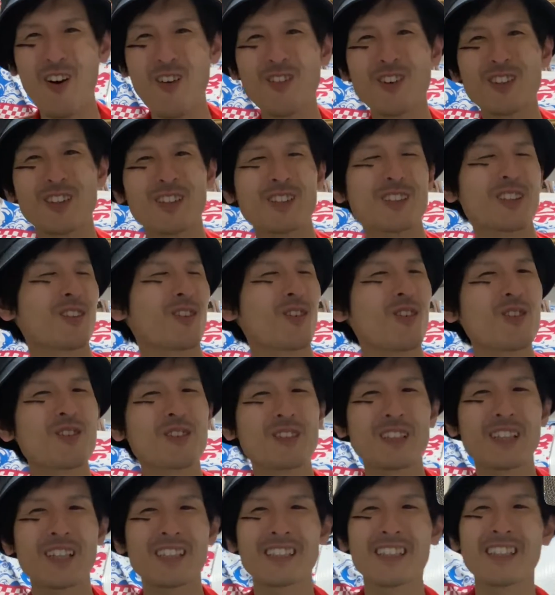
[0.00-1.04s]
思うんですけど、お送
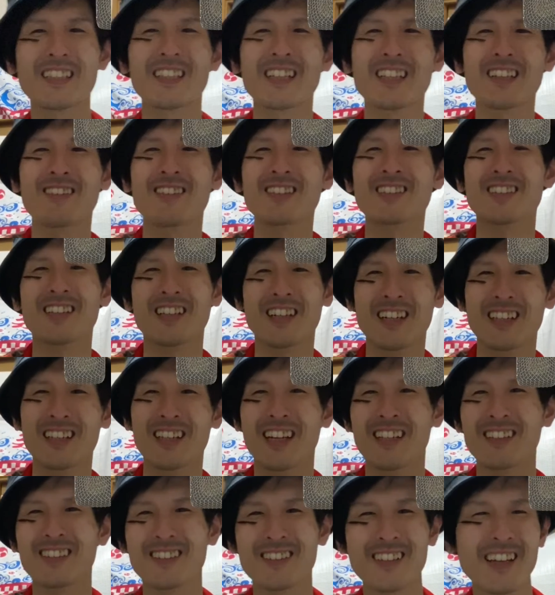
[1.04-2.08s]
りさせていただきますね、必
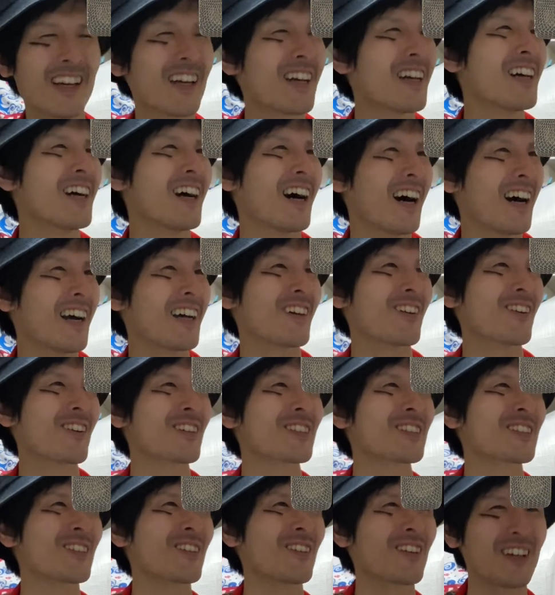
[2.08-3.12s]
ずね。はい、よろ
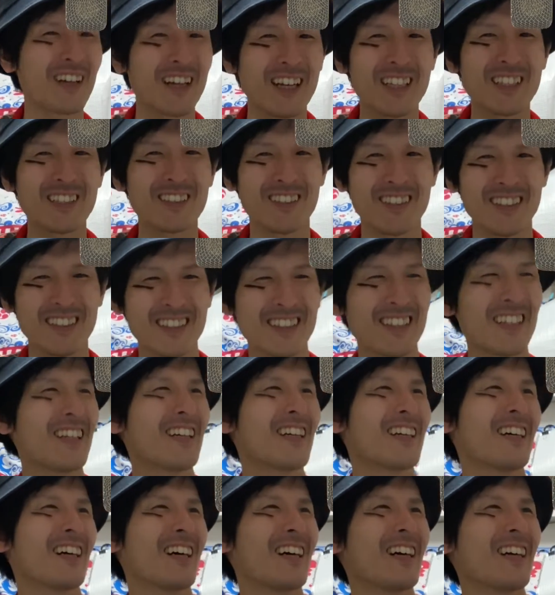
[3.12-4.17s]
しくお願いします。
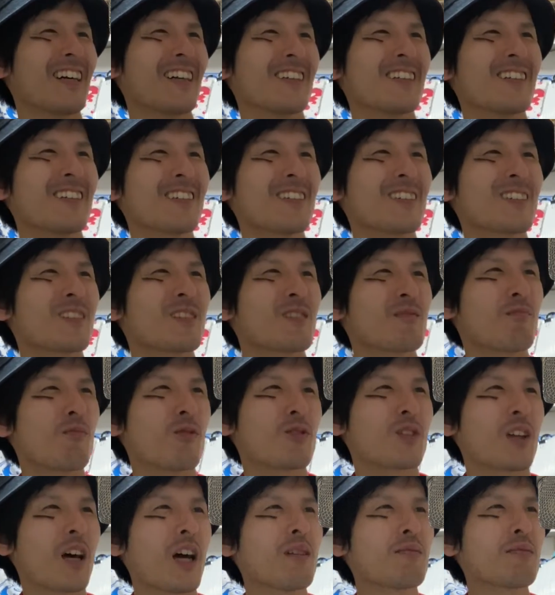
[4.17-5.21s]
はい。も
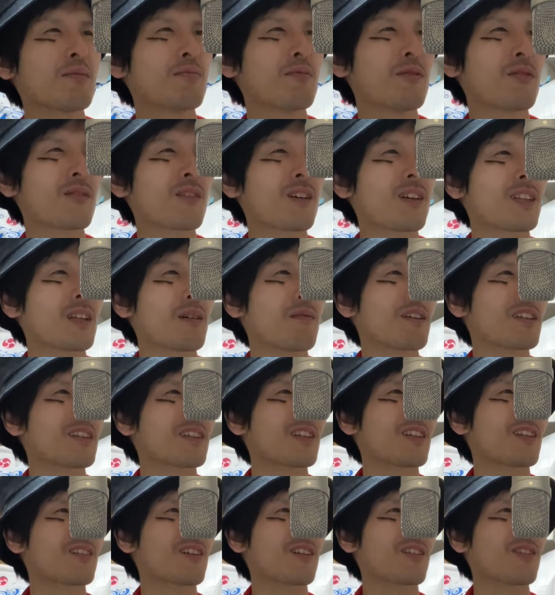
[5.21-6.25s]
うだいぶボッケ溜まっ
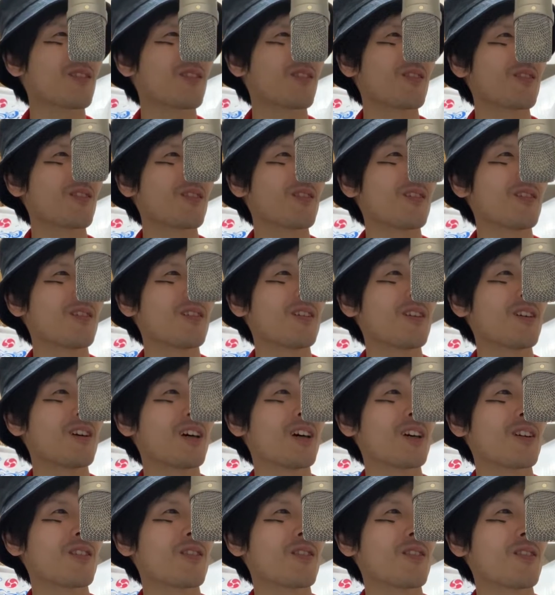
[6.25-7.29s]
てるけど、
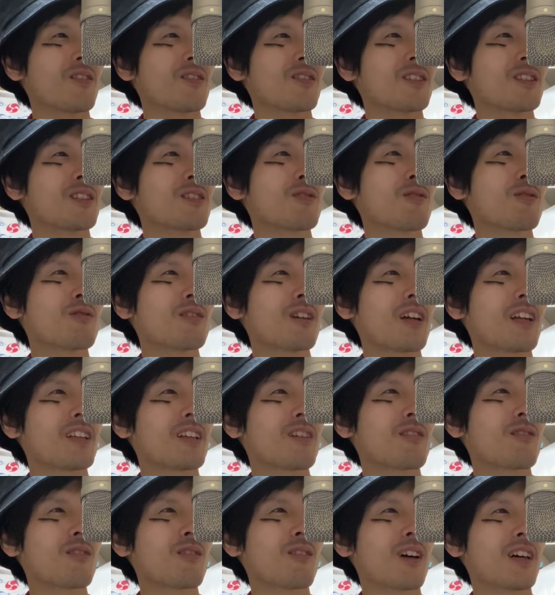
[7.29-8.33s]
あの、いつ送られ
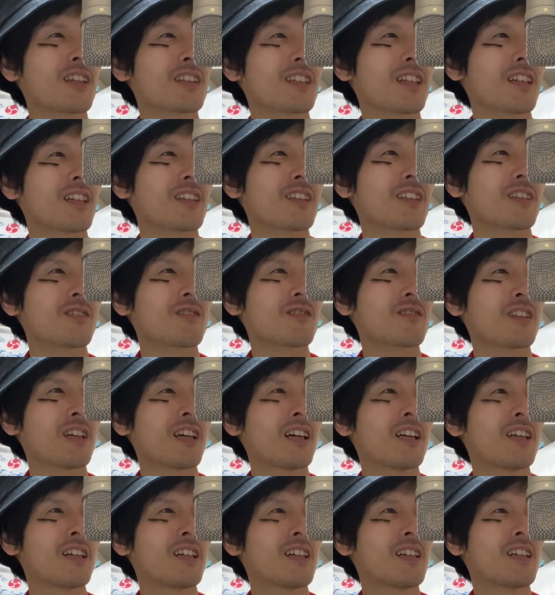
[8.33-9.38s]
てくるのかしらっていうね、